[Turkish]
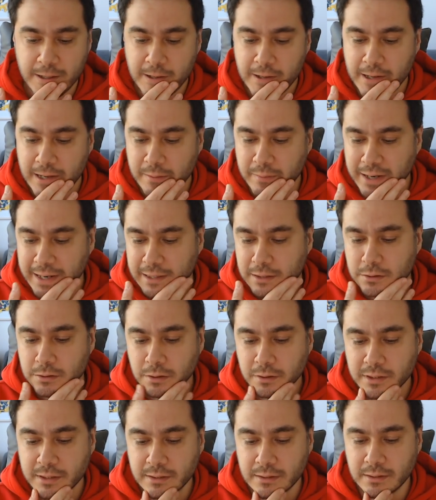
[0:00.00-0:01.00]
Mike
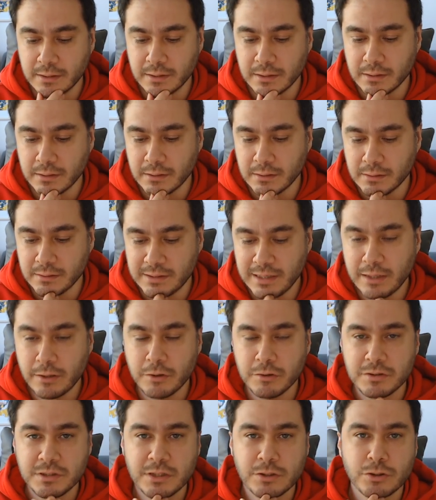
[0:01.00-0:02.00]
Tolin'den
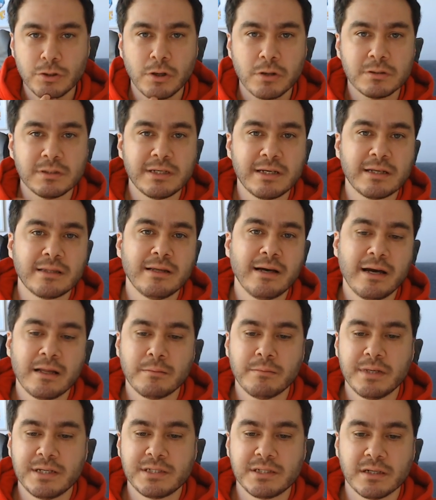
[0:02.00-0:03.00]
önce Jordan'ı ikna
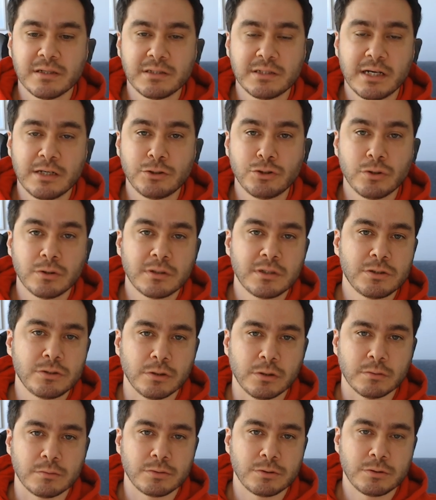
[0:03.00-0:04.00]
etmeye çalışan çok kişi
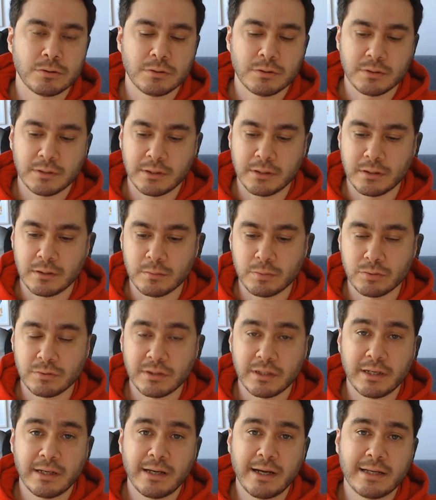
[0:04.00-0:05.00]
olmuş. Ee,
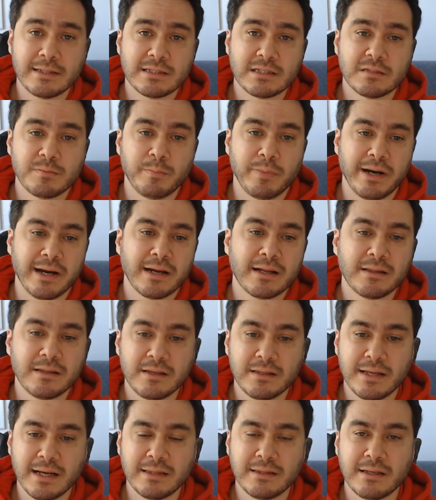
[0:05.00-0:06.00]
bunlara yani Spike
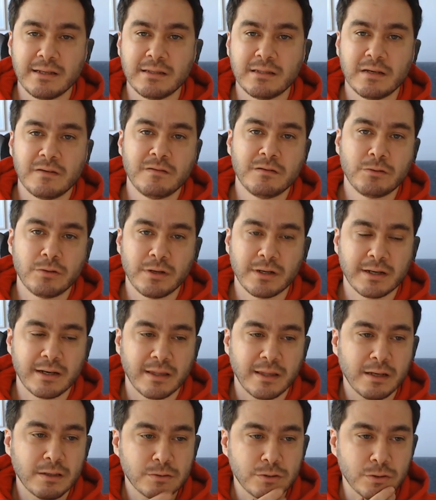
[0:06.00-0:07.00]
Lee'den Danny DeVito'ya
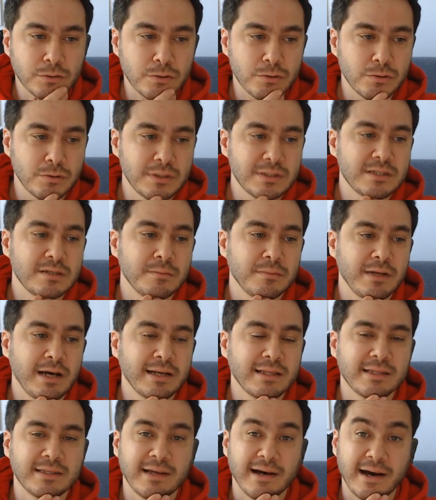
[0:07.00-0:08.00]
kadar çok ünlü isimler
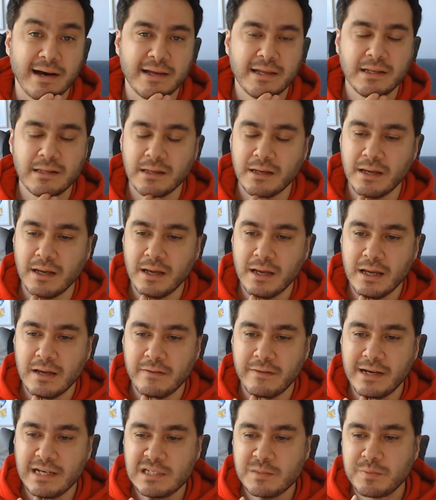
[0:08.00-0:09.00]
de dahil.
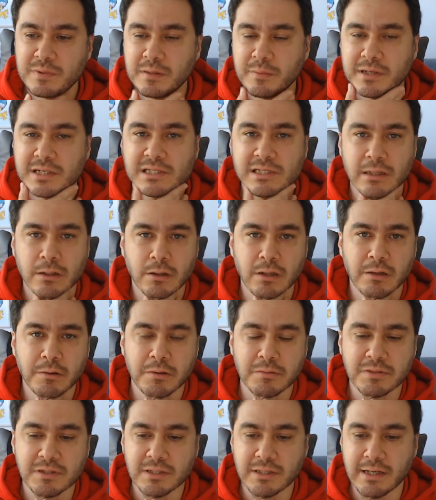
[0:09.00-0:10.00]
Ve hiçbiri başarılı
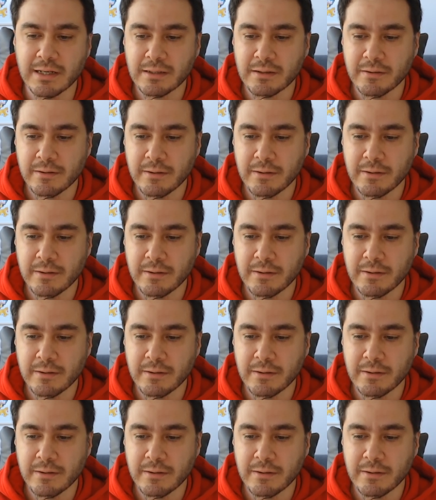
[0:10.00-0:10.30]
olamamışlar.